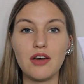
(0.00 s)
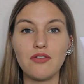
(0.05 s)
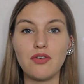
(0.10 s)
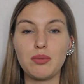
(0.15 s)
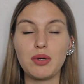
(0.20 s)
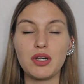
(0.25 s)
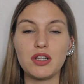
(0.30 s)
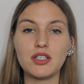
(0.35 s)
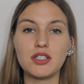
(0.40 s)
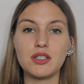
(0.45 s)
Я
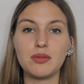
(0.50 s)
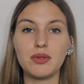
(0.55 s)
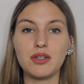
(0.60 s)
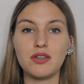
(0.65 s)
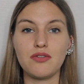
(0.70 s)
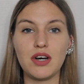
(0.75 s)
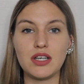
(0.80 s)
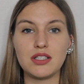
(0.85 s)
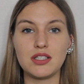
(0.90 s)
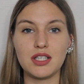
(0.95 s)
выбрала себе
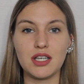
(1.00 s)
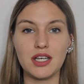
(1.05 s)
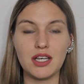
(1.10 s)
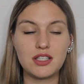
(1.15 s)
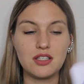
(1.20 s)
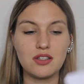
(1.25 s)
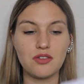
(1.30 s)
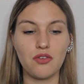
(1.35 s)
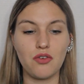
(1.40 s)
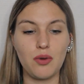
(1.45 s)
два
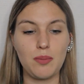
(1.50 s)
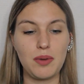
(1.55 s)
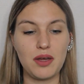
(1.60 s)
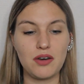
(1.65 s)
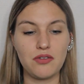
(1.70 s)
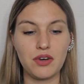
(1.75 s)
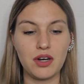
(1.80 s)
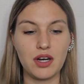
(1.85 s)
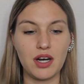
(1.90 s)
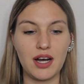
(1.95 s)
средства.
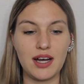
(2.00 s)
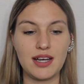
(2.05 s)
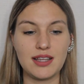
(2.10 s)
Во-первых,